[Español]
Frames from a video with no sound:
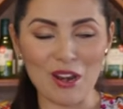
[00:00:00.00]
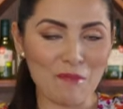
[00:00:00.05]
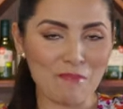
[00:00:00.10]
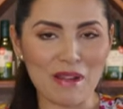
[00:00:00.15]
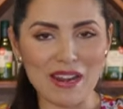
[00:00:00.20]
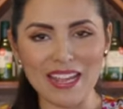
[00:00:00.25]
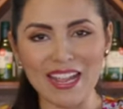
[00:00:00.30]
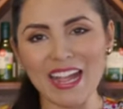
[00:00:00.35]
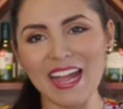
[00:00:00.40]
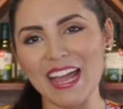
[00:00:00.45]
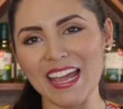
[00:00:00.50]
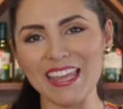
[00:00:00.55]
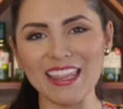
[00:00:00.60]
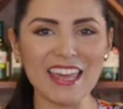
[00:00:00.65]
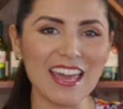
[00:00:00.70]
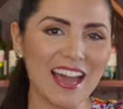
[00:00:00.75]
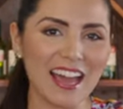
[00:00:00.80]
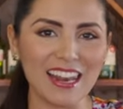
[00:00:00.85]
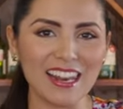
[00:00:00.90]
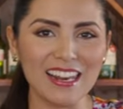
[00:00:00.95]
la pareja
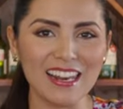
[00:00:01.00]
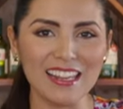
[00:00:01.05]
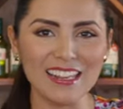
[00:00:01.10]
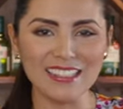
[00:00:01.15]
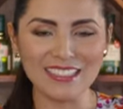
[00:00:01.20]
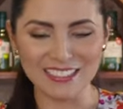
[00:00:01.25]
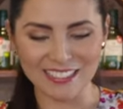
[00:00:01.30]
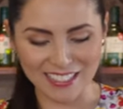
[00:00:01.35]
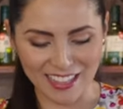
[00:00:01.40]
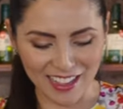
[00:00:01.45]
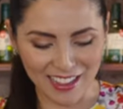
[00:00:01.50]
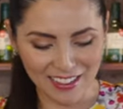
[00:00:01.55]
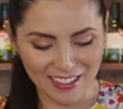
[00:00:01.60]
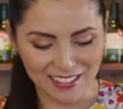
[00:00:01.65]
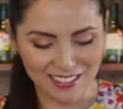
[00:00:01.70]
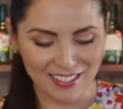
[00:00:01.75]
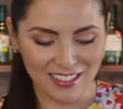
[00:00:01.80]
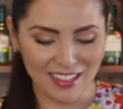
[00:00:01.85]
ideal, ¿verdad?